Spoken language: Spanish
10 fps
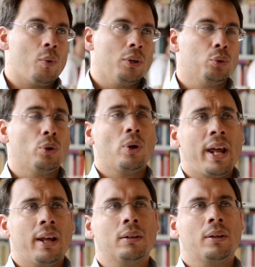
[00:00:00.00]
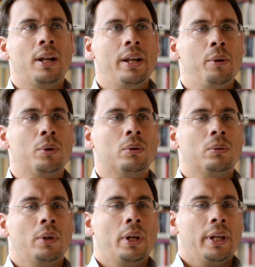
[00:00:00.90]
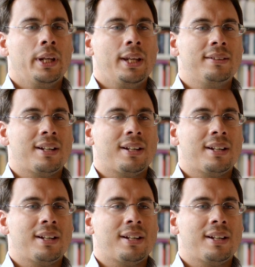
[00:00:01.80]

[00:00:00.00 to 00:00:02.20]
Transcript: Cuando uno lee el libro y